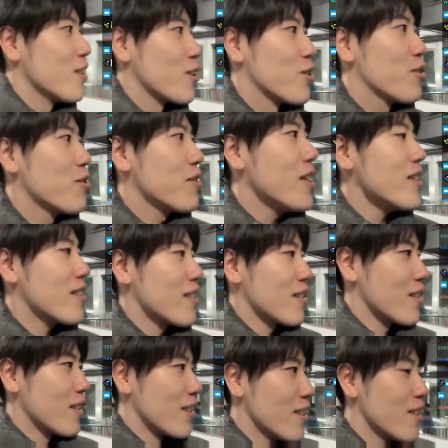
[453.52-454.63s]
たすげえさ
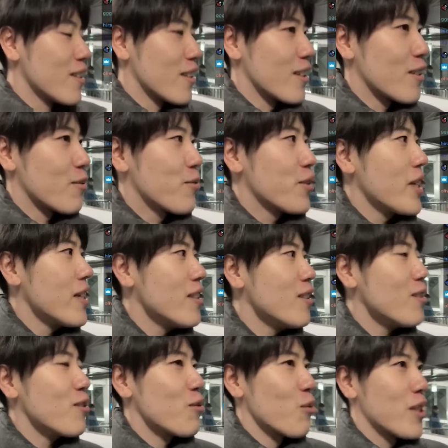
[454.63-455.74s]
あれなんだね二人ずつ
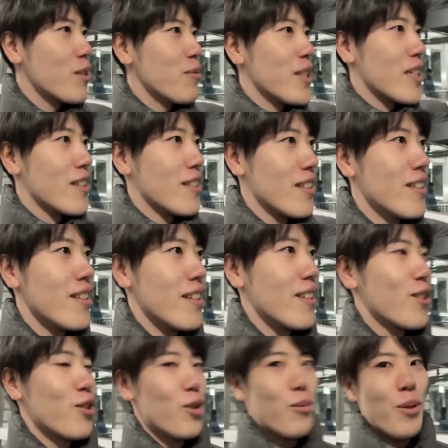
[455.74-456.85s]
乗ってくみたいな感じじゃないんだね
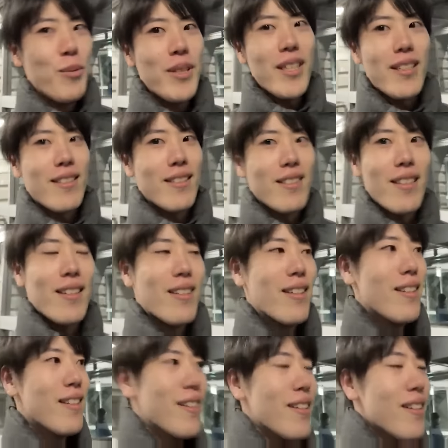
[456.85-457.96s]
スノボーみたいな感
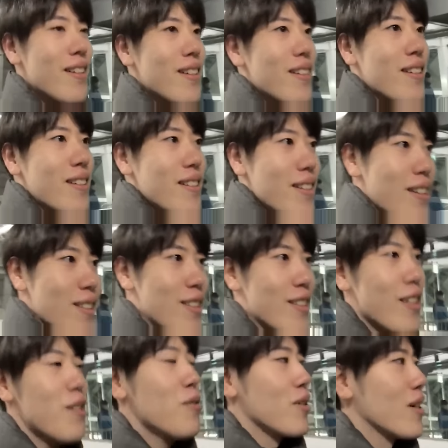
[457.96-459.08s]
じ沈めみたいな
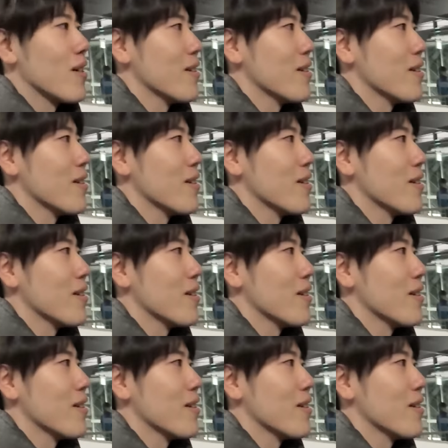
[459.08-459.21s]
違うんだ